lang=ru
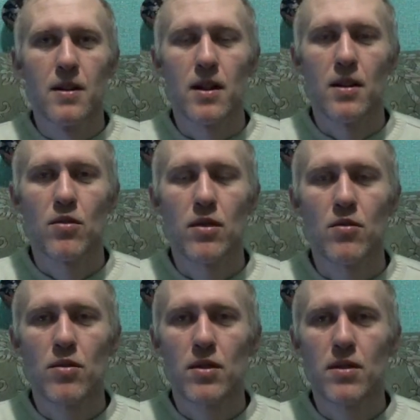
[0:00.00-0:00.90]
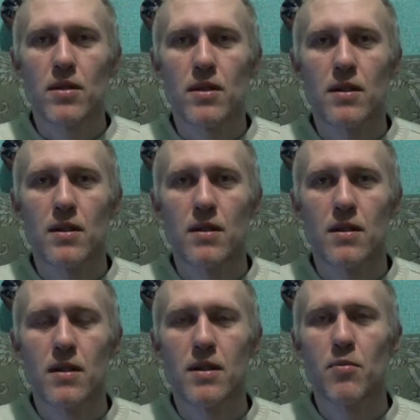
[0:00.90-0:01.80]
Оно относится
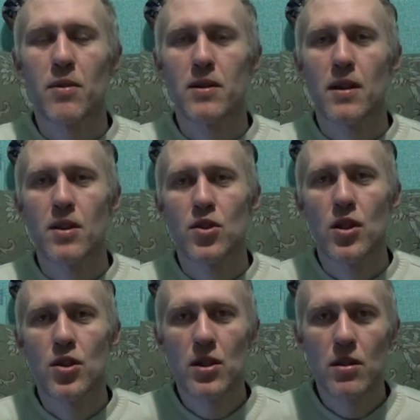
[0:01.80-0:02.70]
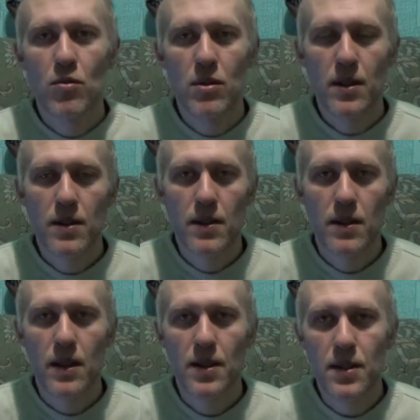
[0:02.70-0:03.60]
и дополняет жилищный кодекс
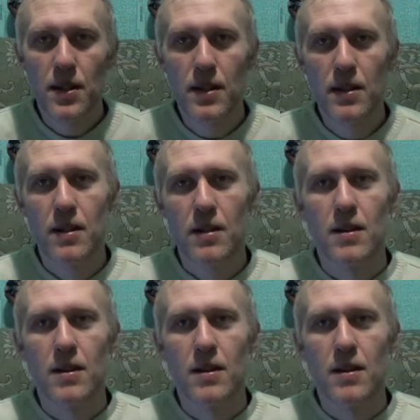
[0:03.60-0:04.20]
России.